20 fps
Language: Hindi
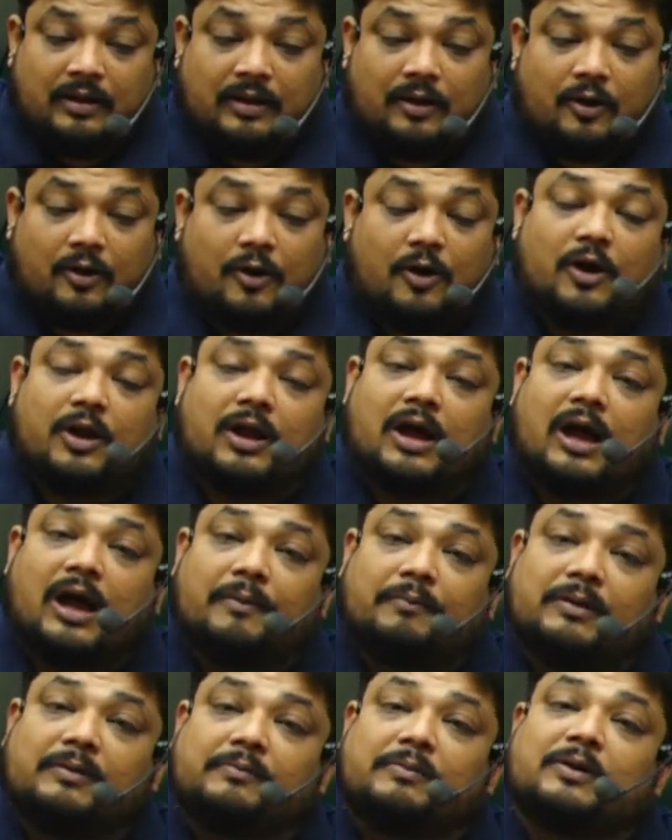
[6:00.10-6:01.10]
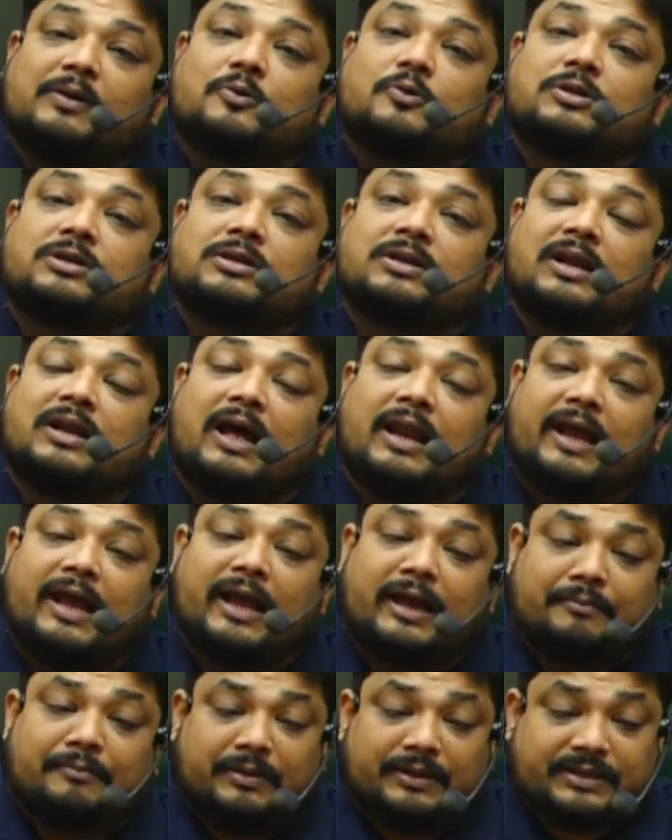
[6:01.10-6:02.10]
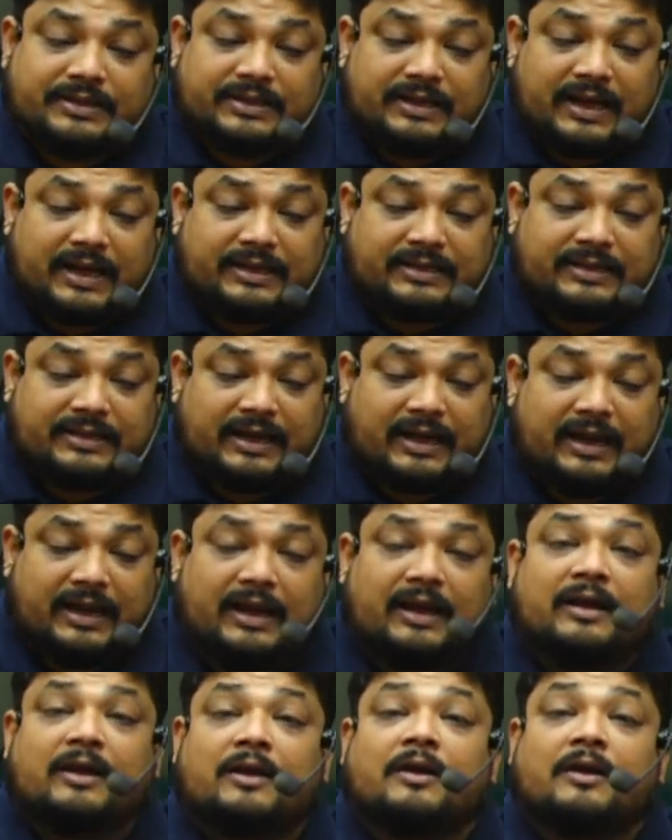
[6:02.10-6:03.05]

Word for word: और अभी भी कुछ नालायक बच्चे ऐसे हैं